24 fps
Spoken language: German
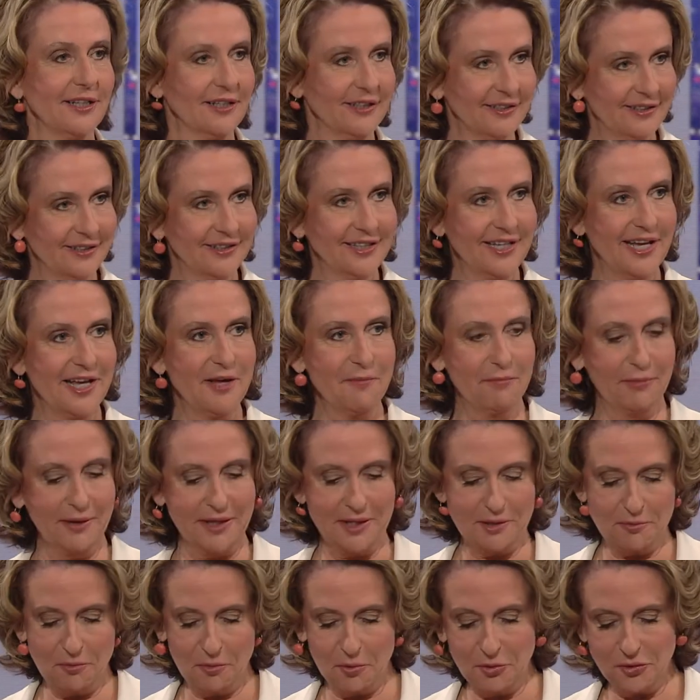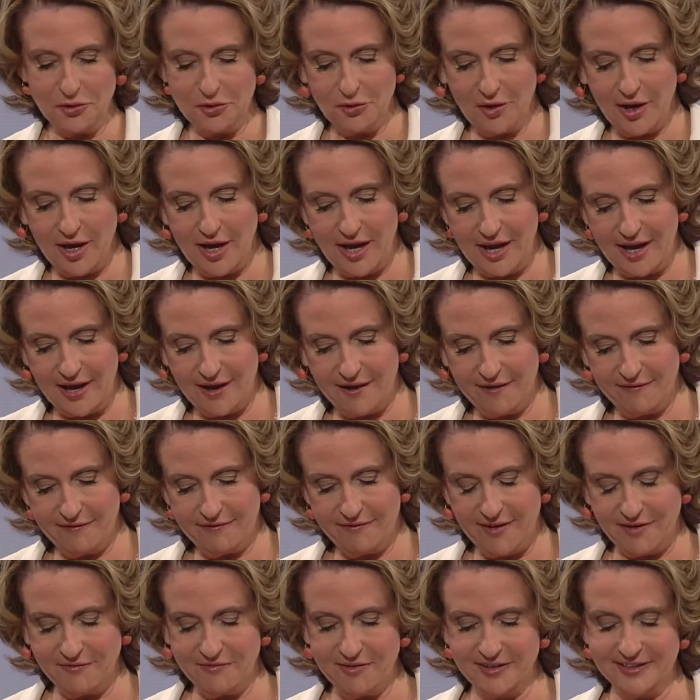Diesel. der Hybridmotor, mhm.
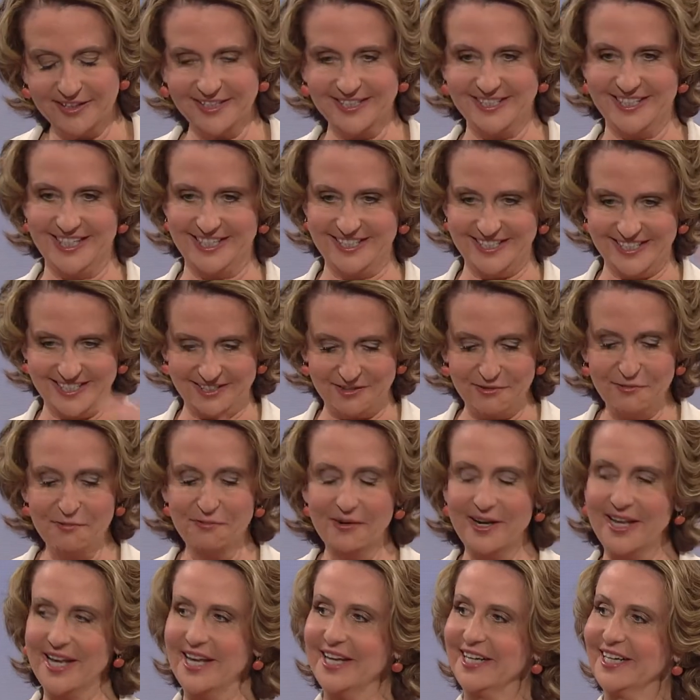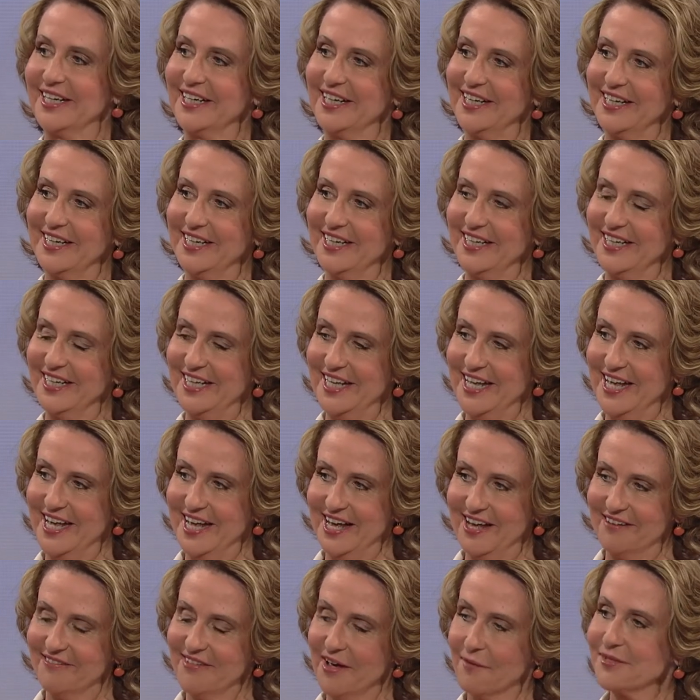wenn wir das jetzt umlegen, wir
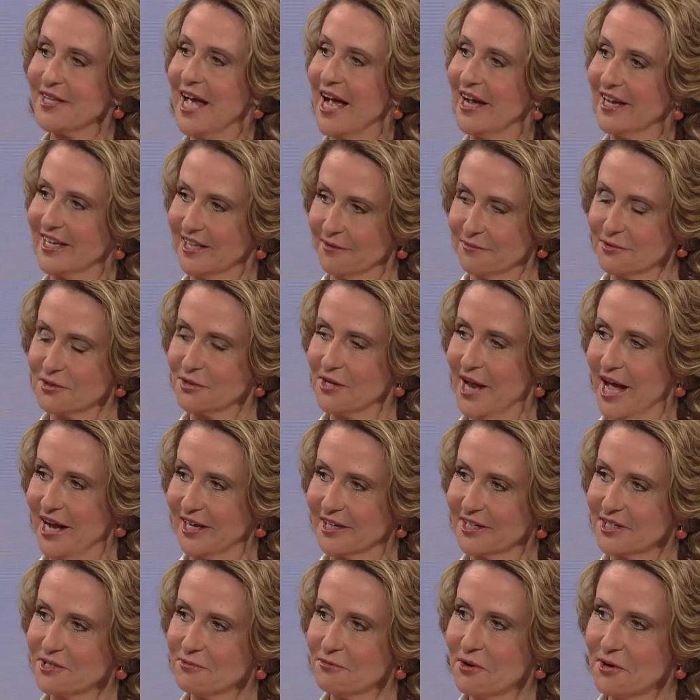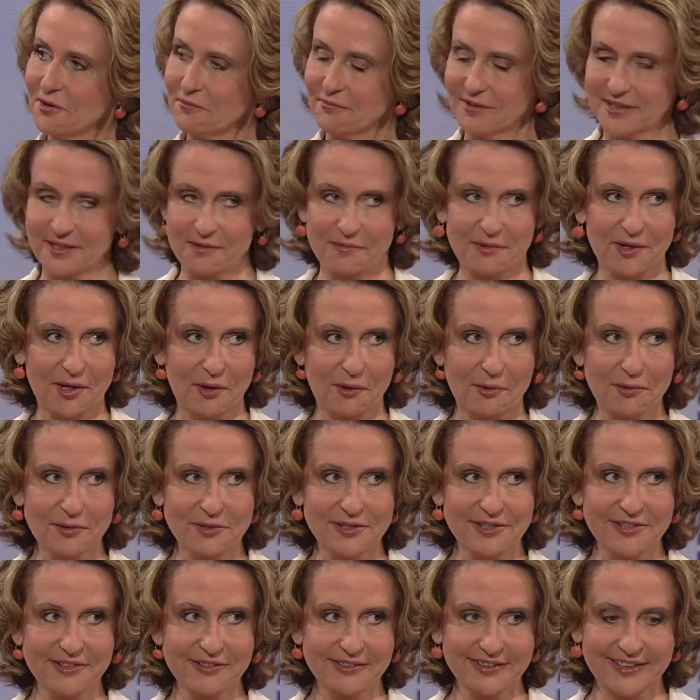haben's an, ich habe es schon angesprochen bei der
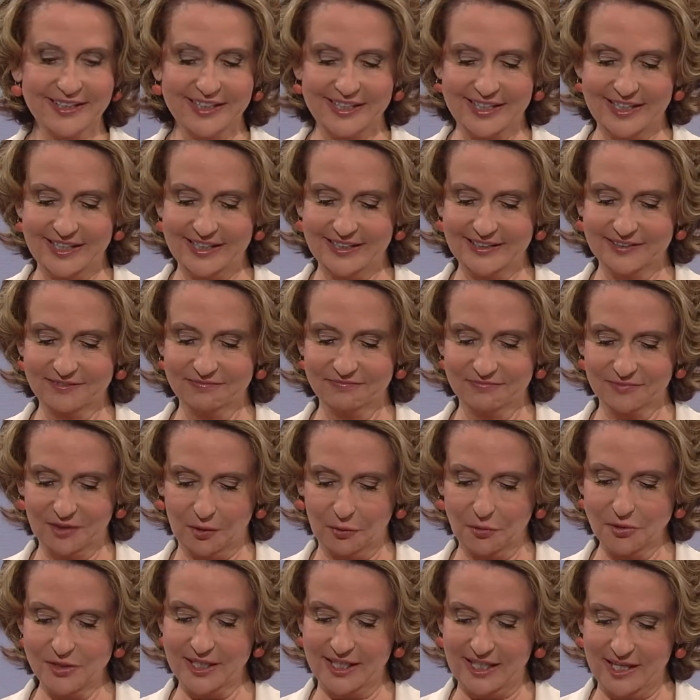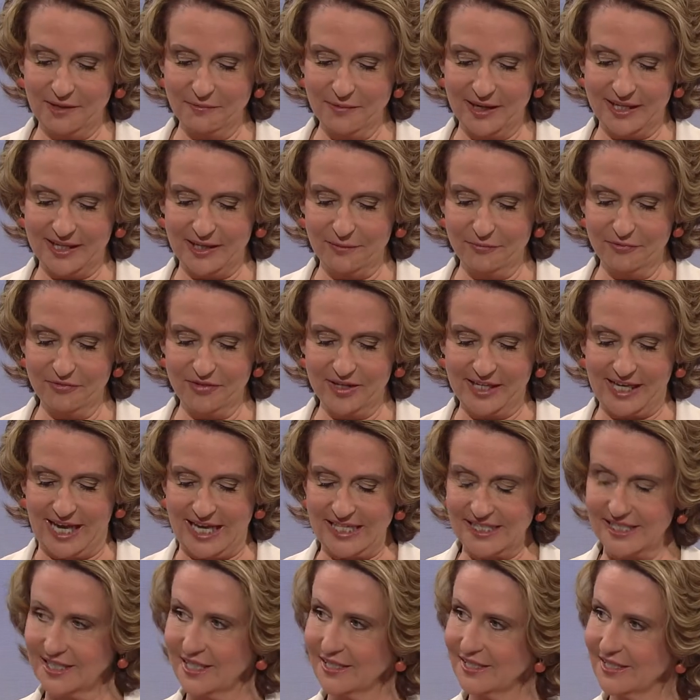Begrüßung, ähm, großer Klimagipfel
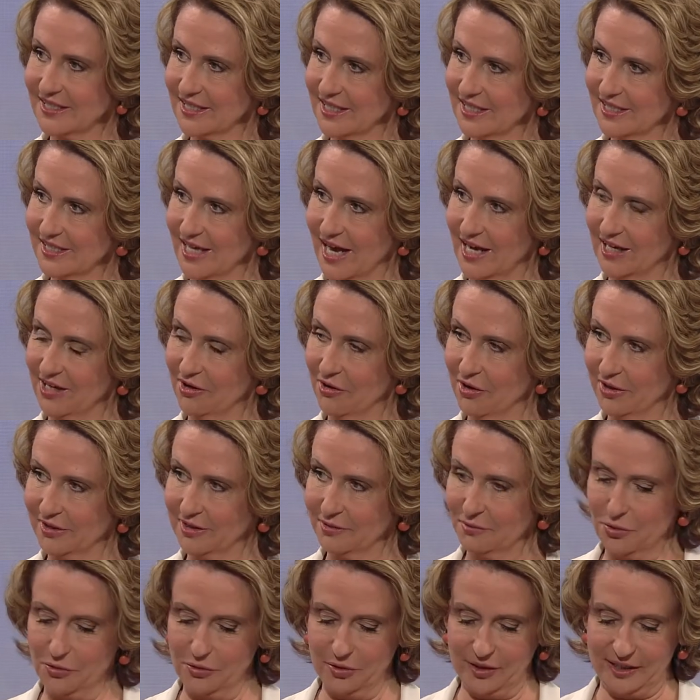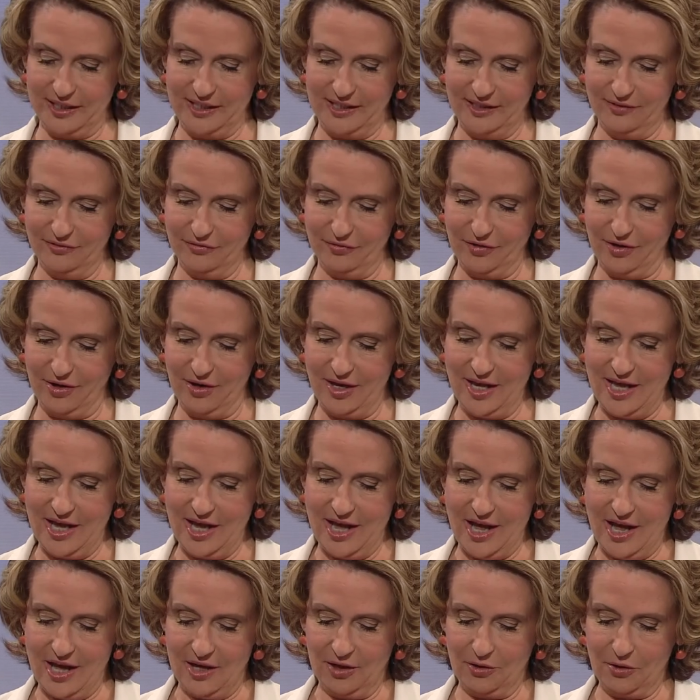gestern. Sie sagen heute im Kurier, Frau
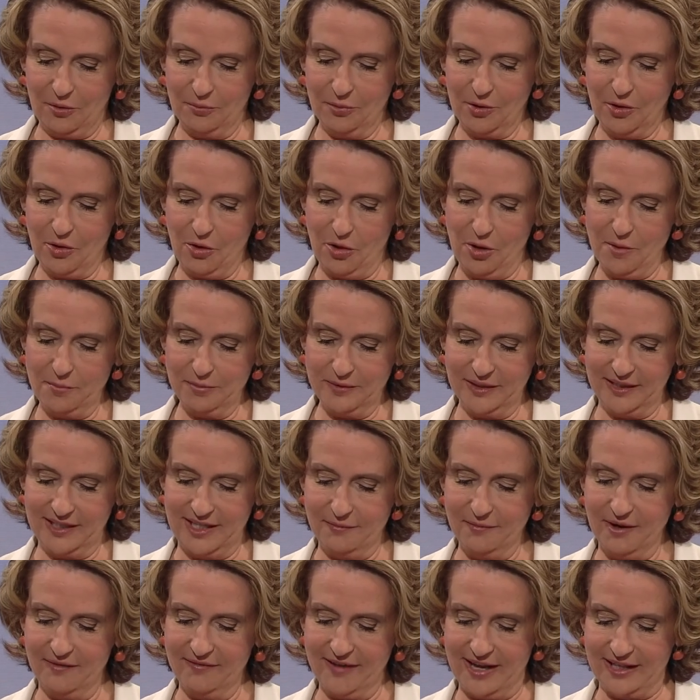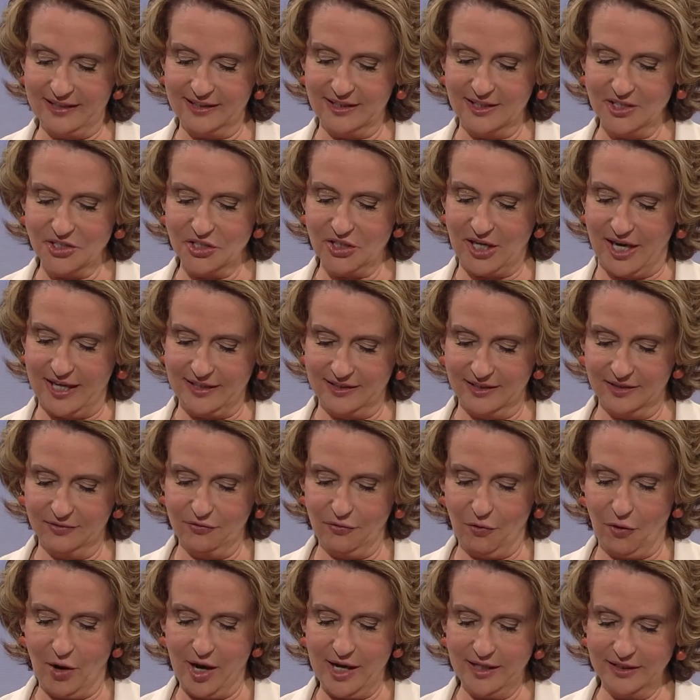Kromkolb, der Klimawandel schreitet
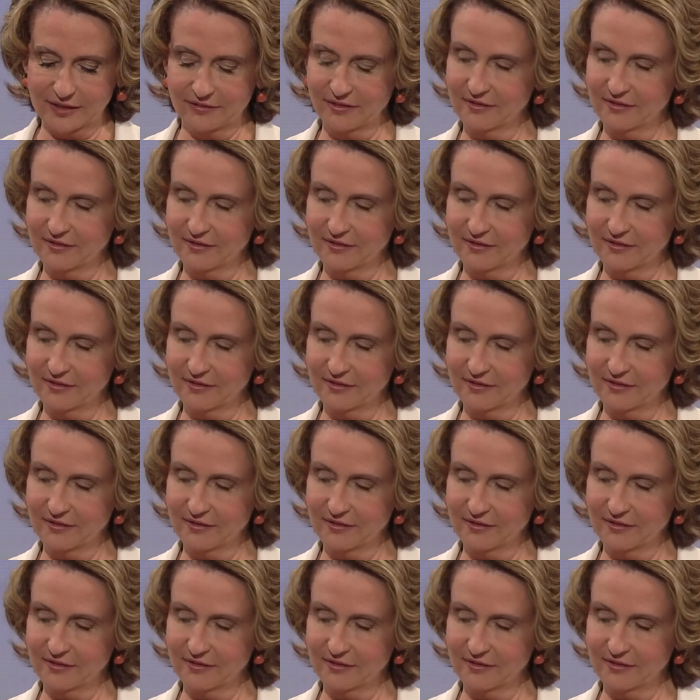fort.